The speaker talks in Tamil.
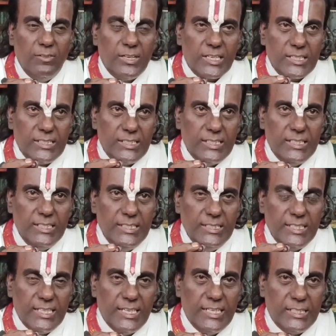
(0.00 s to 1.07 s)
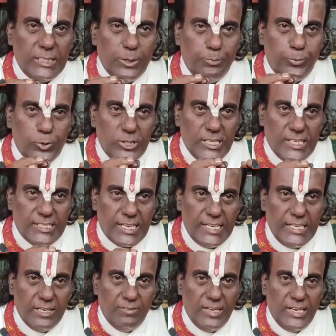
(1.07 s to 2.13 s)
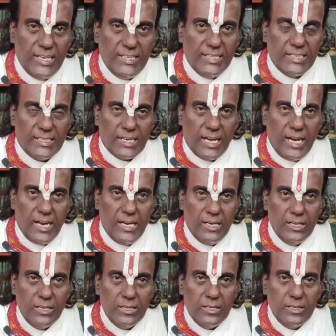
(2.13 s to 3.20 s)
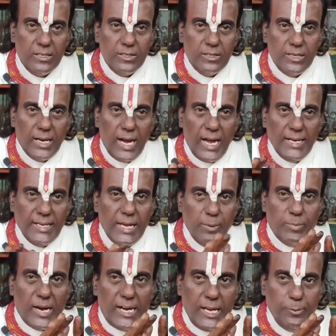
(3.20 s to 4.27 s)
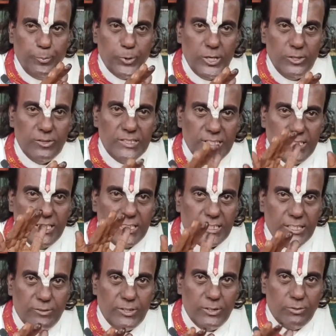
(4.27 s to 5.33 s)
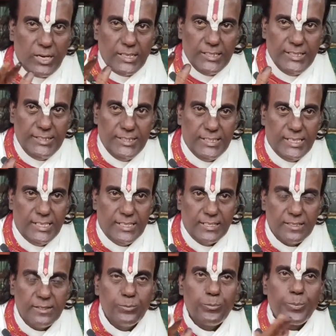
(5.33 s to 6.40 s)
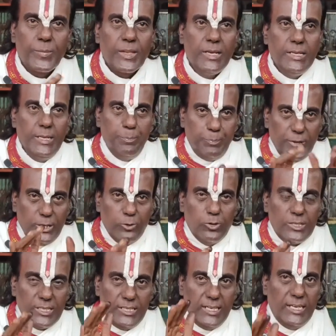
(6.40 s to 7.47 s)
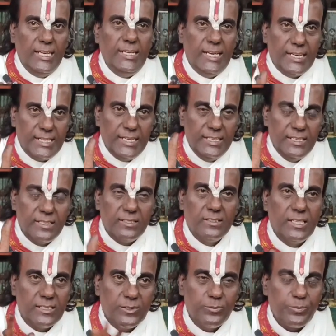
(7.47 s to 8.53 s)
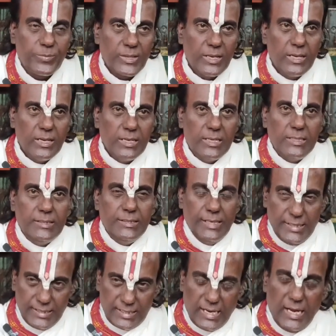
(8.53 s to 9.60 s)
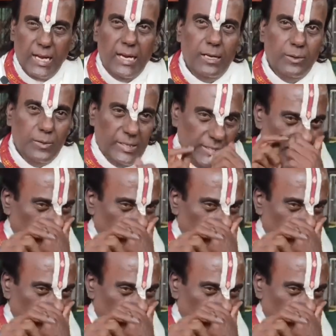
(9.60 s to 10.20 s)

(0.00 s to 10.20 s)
அவருக்கு இந்திரனுக்கு பூஜை செய்யவில்லை என்றால் அங்கே மழை பொழிவது நிறுத்தி விடுவான் இந்திரன் இப்படி ஒரு நிலை அங்கே இருந்தது என்றால்